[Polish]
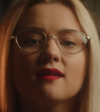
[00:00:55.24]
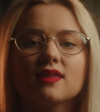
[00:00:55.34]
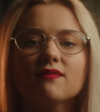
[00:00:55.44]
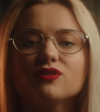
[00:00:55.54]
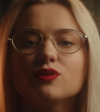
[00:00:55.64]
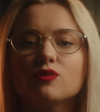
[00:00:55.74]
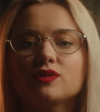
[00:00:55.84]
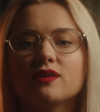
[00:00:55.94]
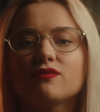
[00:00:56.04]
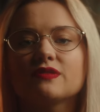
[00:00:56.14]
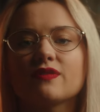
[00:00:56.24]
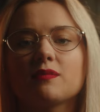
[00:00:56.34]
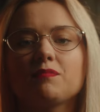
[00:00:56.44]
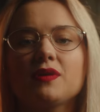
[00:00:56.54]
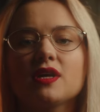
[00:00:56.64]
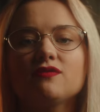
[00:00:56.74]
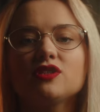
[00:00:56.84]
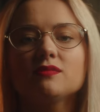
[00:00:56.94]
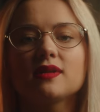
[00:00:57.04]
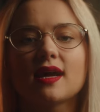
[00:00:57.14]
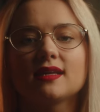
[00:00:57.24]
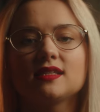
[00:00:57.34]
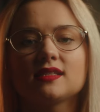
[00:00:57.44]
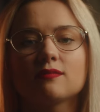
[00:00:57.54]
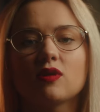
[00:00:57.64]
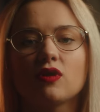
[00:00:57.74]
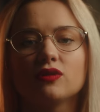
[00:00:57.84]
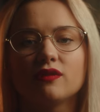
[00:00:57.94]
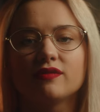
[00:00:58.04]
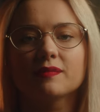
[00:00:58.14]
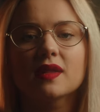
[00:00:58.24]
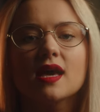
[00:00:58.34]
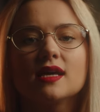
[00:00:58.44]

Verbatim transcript: Tam wziął udział w swoim pierwszym rajdzie samochodowym,